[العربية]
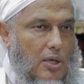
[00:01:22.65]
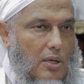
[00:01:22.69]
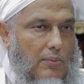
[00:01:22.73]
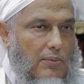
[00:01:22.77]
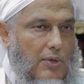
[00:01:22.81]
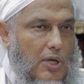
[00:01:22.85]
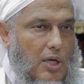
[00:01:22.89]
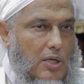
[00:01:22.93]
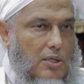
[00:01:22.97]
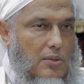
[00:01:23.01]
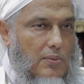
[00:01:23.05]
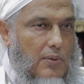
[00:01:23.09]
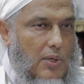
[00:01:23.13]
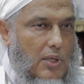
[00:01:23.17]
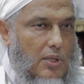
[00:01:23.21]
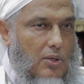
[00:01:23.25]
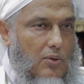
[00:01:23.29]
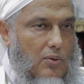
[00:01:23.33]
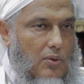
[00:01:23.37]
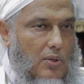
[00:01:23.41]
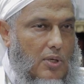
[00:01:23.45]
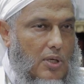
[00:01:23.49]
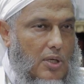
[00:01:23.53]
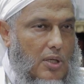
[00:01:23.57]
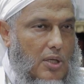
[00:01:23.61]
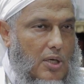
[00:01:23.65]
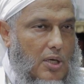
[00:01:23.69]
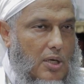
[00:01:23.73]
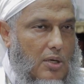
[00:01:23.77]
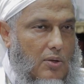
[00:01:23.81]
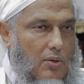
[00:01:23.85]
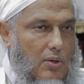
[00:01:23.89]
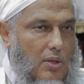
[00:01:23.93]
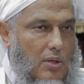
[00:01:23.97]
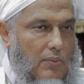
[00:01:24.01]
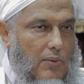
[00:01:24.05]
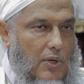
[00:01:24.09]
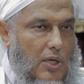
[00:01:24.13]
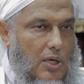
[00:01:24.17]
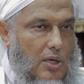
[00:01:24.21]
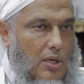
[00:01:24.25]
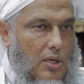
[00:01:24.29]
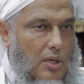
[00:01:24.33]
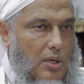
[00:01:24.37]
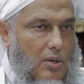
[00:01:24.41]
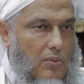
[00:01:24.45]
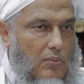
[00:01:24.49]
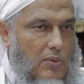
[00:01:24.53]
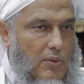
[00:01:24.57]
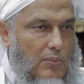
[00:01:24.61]
لم يعش بعده إلا
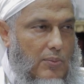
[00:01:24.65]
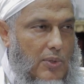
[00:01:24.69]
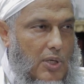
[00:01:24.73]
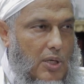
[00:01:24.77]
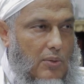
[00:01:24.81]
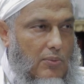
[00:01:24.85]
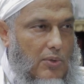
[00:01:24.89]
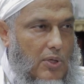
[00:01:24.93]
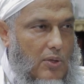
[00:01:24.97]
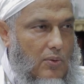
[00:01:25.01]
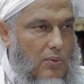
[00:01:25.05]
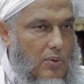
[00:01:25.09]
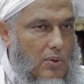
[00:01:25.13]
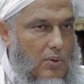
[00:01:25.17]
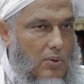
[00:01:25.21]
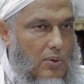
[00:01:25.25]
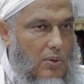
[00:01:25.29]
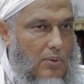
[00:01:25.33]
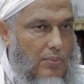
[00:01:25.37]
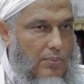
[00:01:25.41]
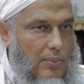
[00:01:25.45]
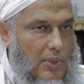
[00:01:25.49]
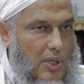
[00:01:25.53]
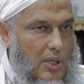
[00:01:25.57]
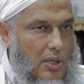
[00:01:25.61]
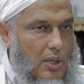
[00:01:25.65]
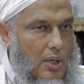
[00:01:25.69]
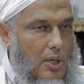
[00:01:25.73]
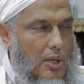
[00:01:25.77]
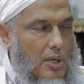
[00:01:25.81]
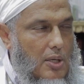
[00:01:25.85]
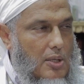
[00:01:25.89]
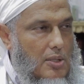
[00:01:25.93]
82 يوما بأبي هو وأمي